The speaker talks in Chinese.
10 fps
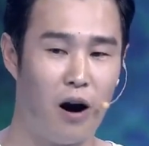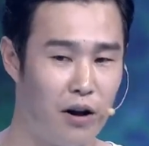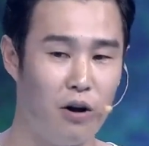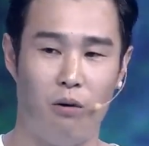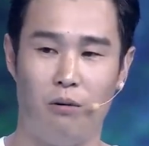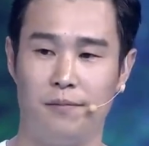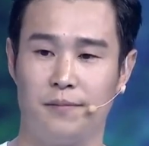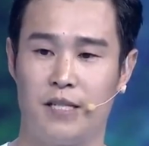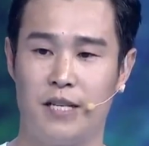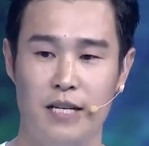朋友、
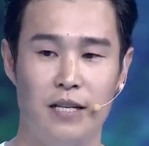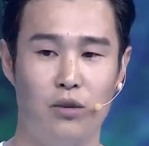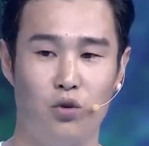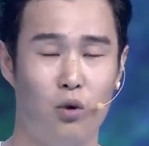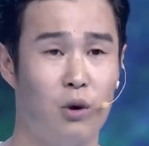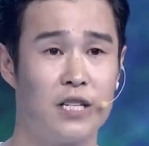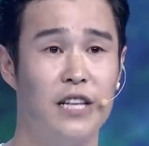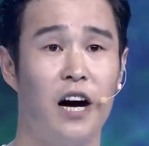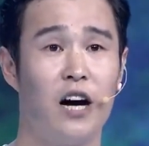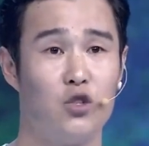亲人对我
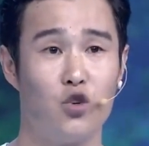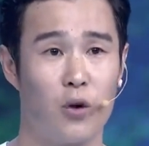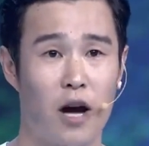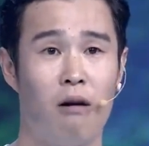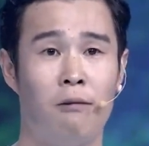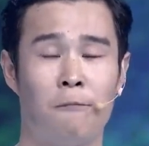真的很重要。